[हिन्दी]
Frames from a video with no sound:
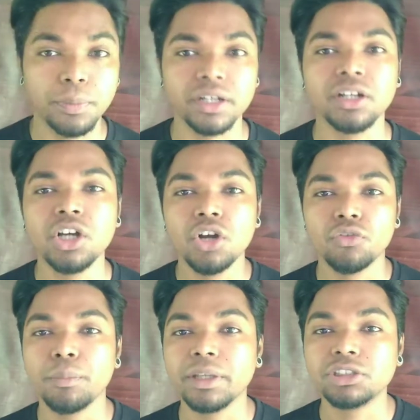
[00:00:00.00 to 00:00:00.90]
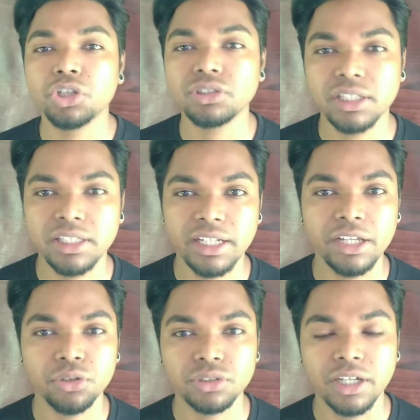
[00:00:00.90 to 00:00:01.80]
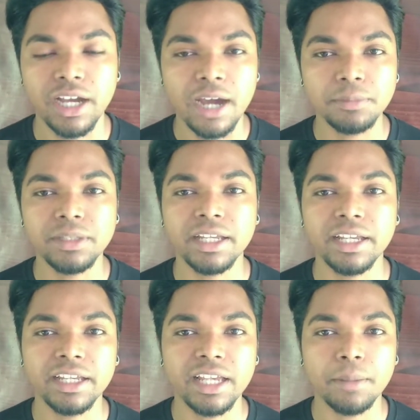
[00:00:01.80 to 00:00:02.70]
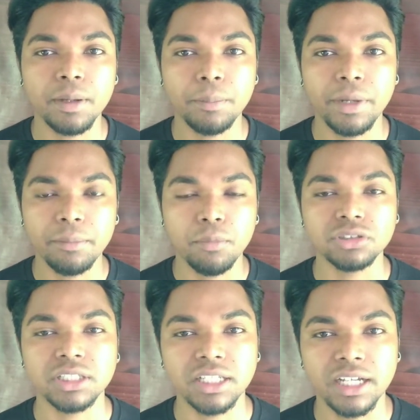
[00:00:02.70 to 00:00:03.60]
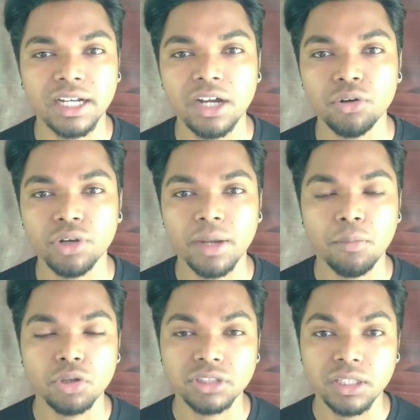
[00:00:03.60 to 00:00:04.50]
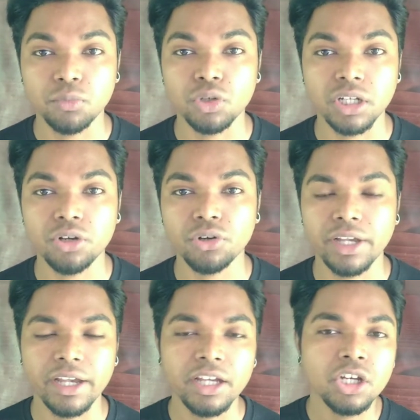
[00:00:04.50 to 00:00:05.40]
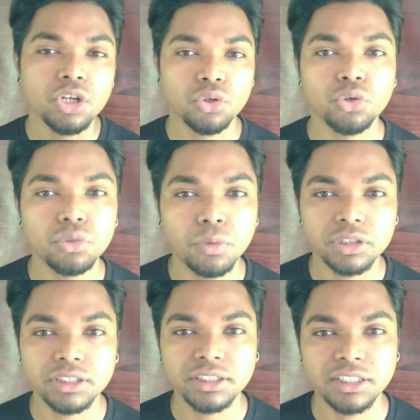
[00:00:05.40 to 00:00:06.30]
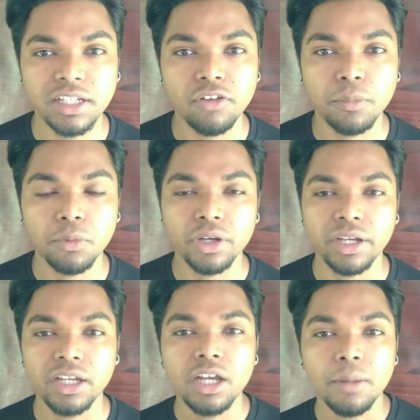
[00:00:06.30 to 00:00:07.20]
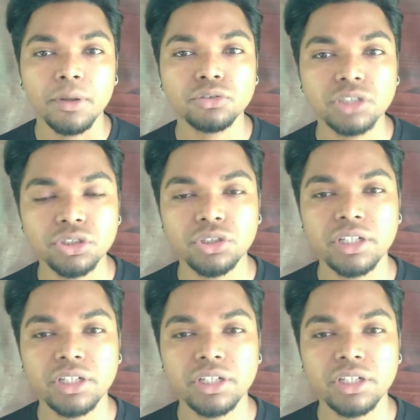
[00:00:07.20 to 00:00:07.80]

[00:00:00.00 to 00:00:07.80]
पर वो मेच्योर जल्दी नहीं होता है आप देखेंगे कि आपका पेड़ बहुत ज़्यादा घना हो गया है बहुत ज़्यादा मोटा हो गया है रूट बहुत अच्छे से डेवलप हो गए बट उसका जो